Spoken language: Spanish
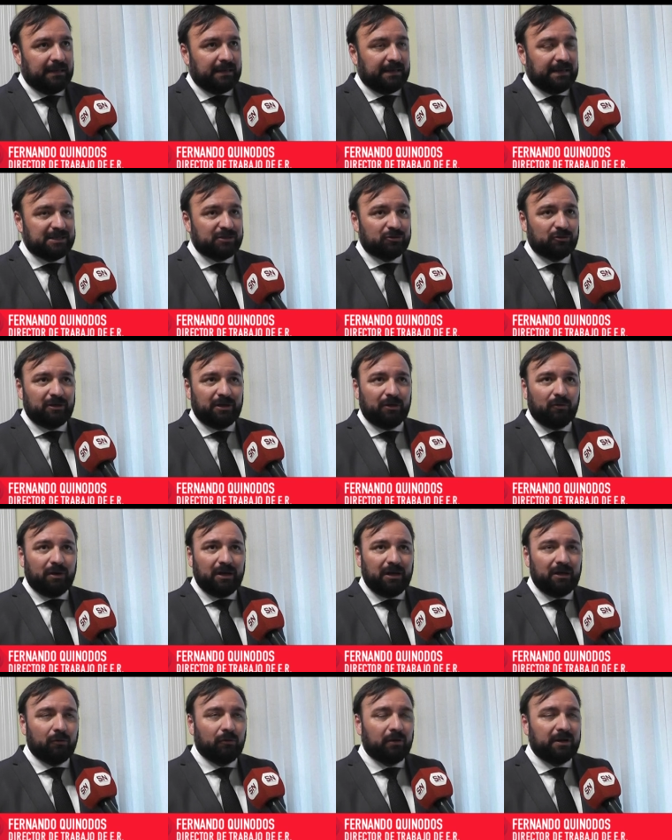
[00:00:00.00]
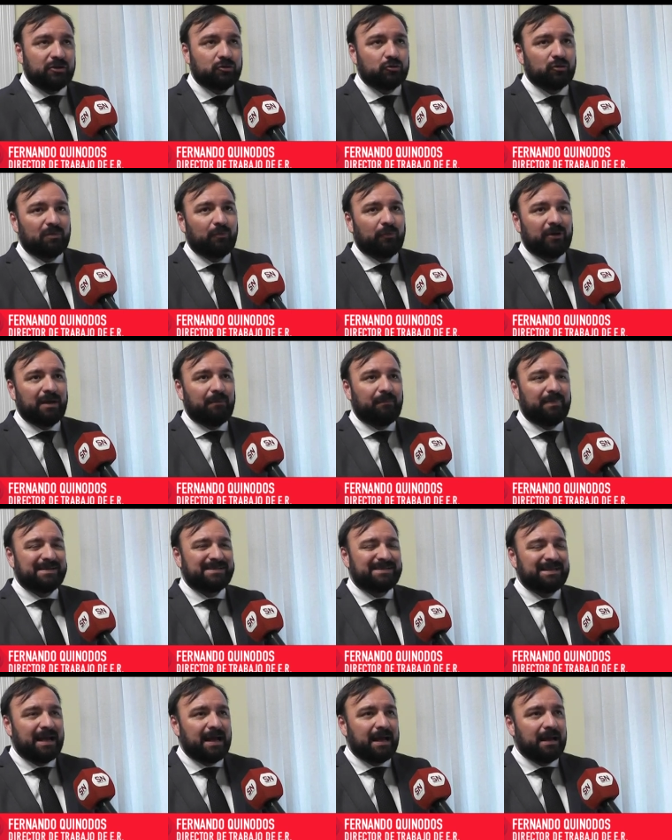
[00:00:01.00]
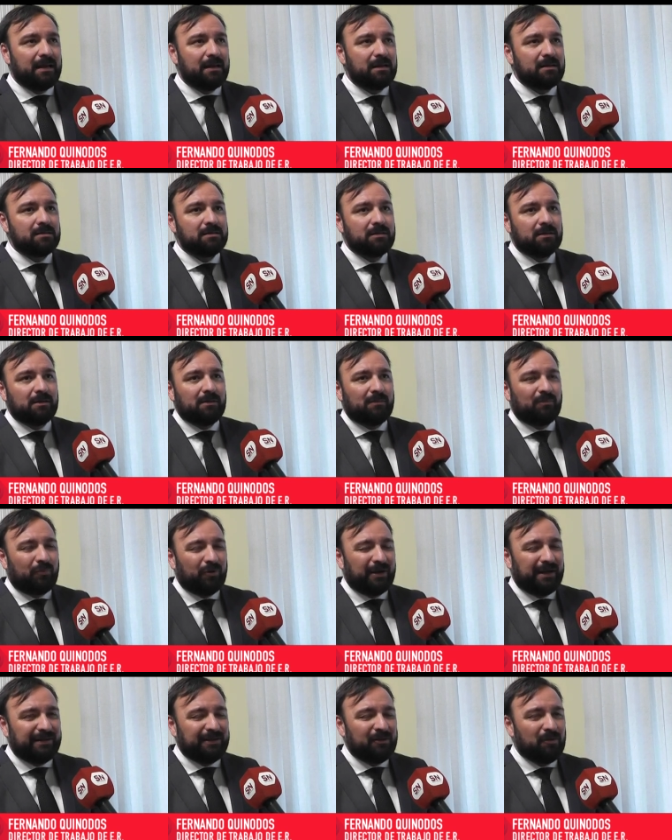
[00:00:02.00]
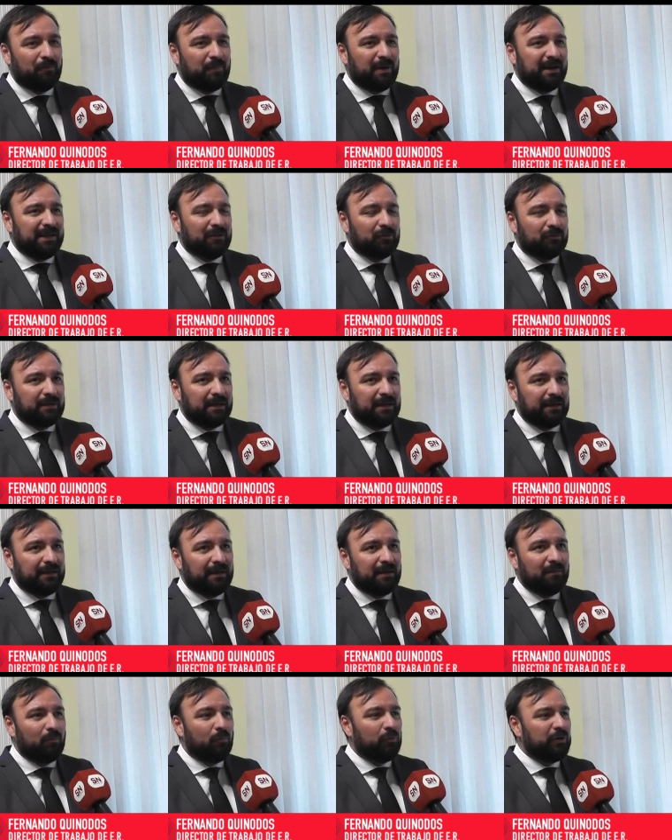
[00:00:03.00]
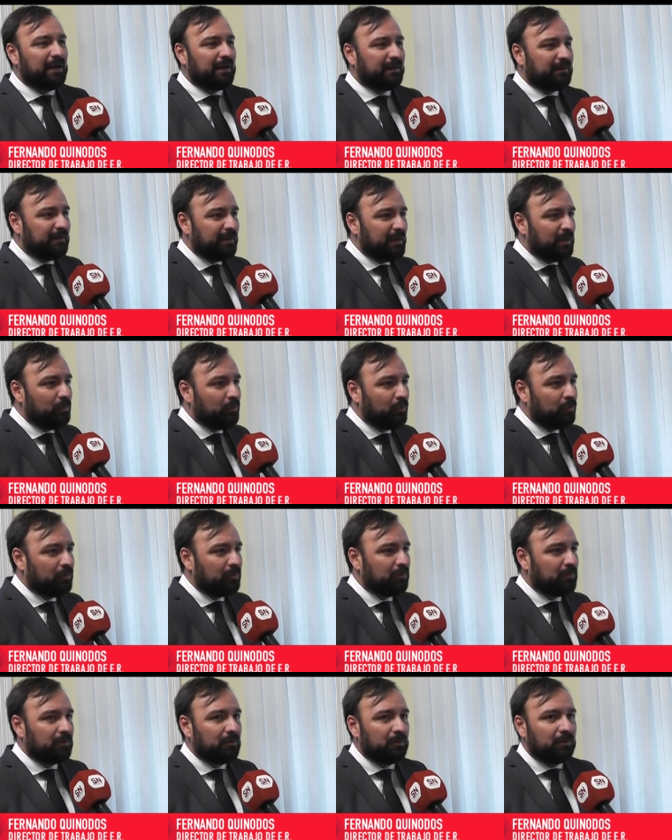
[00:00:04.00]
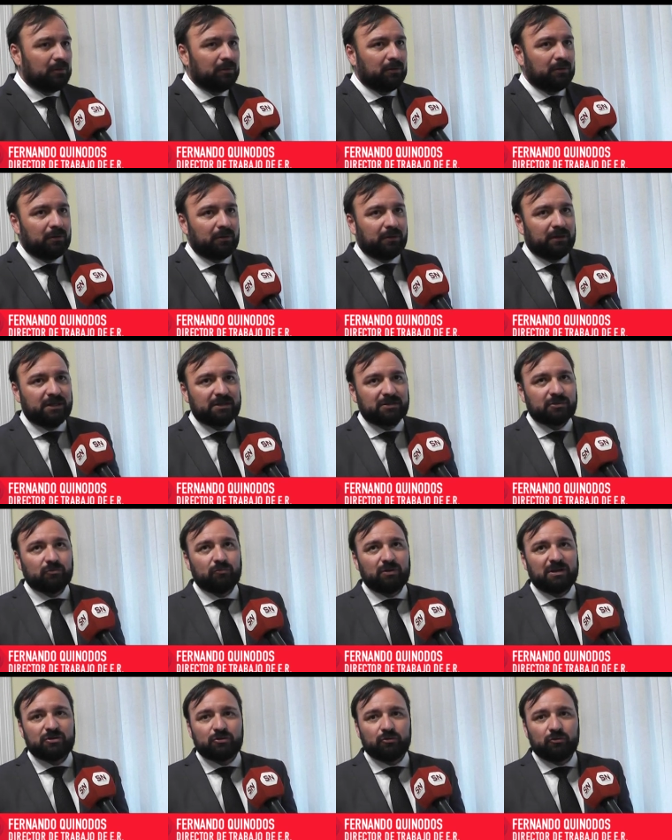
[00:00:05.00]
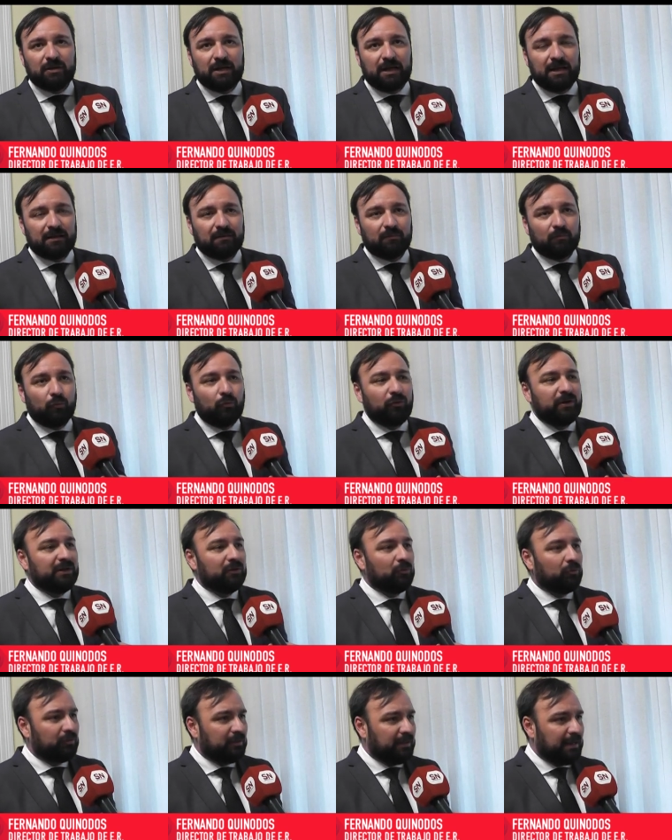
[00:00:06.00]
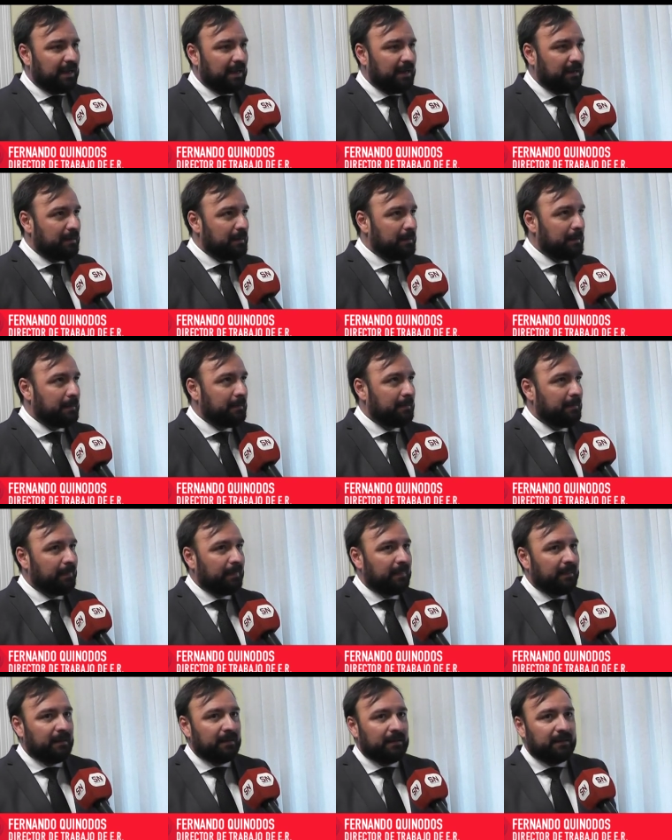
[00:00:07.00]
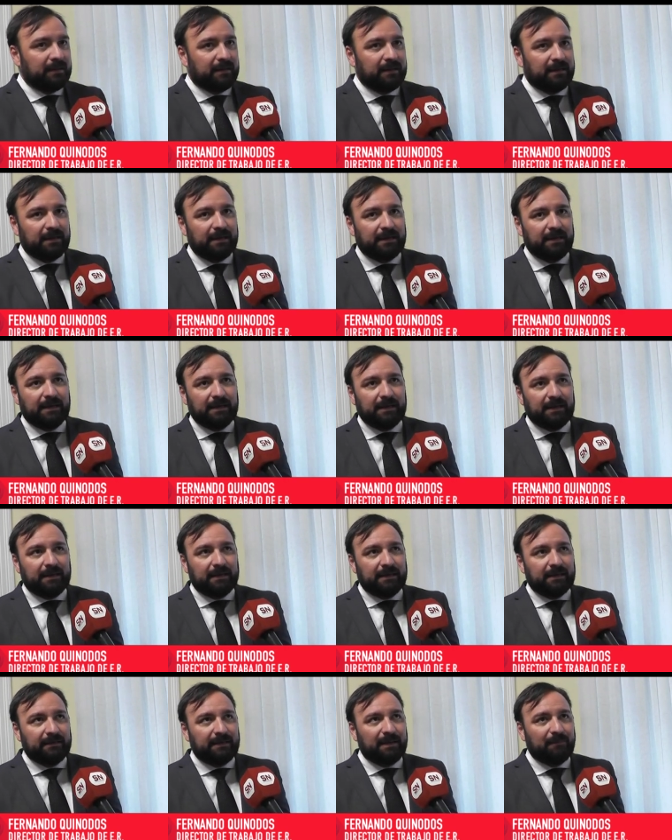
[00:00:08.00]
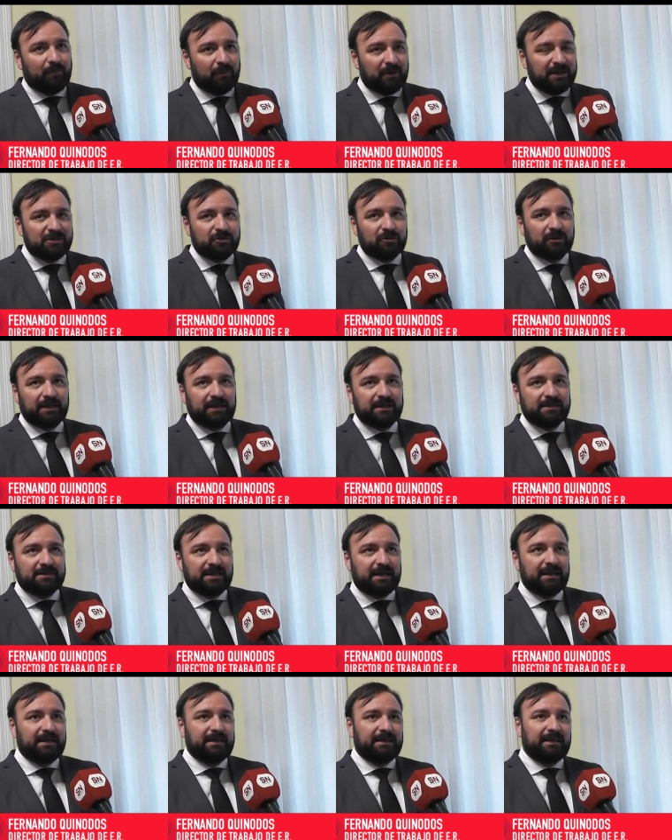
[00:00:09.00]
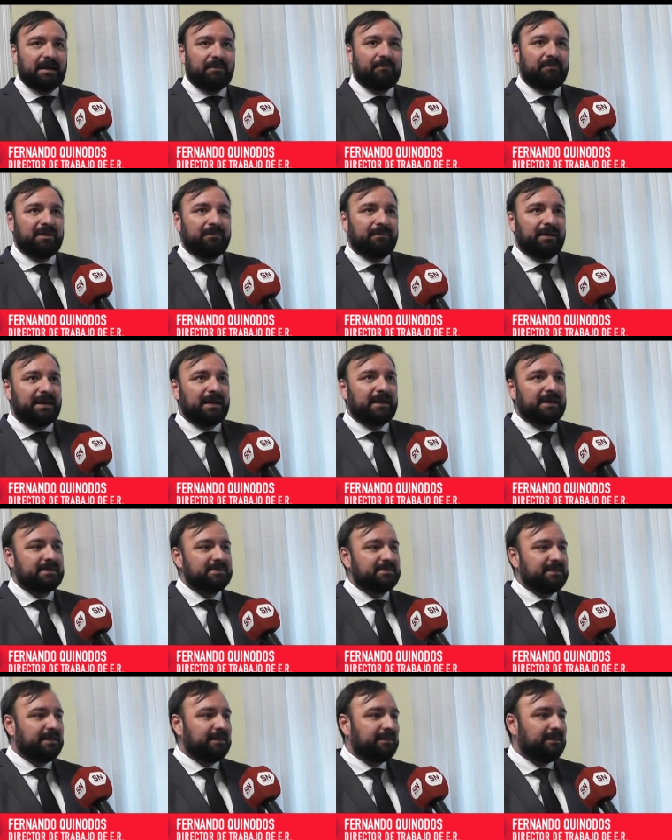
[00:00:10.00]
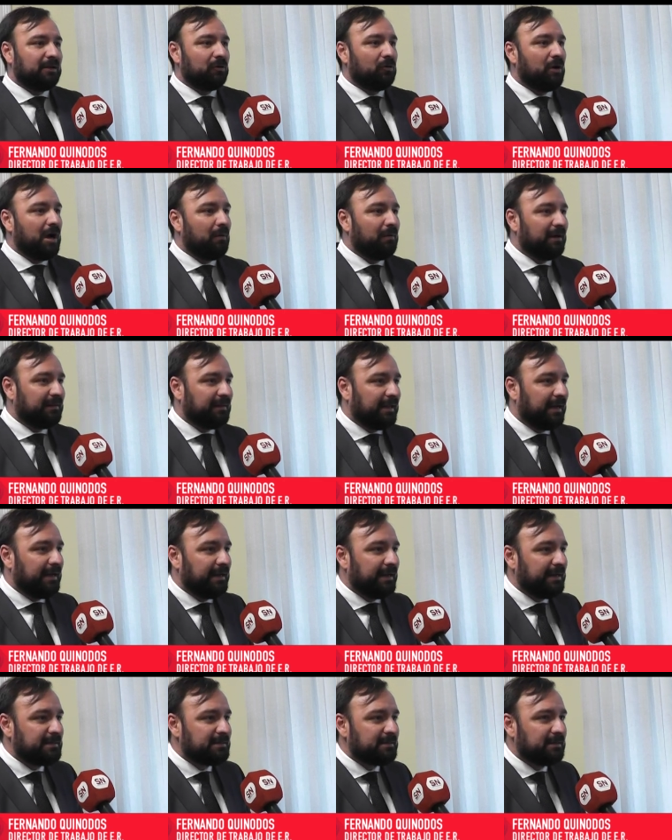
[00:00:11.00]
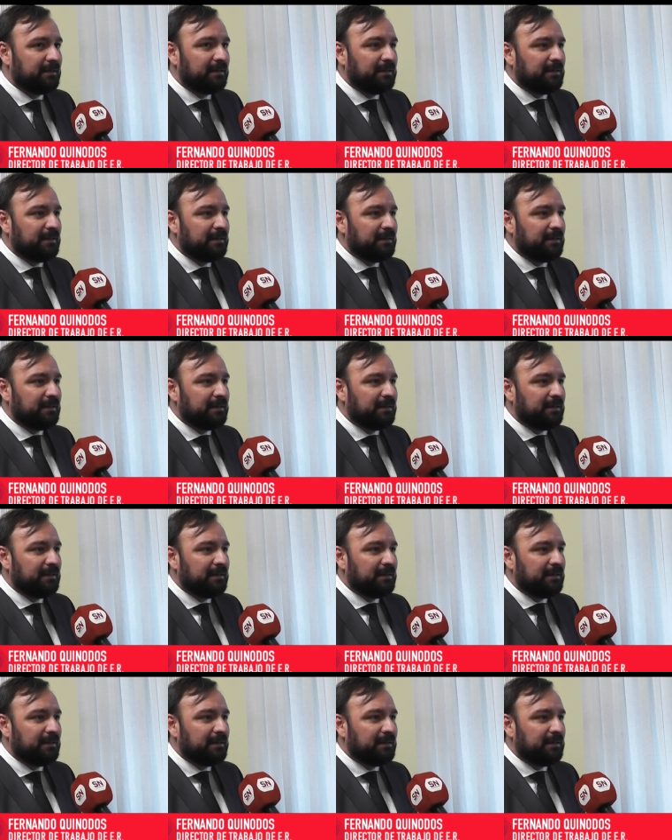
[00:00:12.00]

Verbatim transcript: el caso de Gualeguaychú es muy especial porque tiene un parque industrial que es muy activo, es una ciudad muy industrial, eh, y es por eso que quizás es de las primeras que sienten los avatares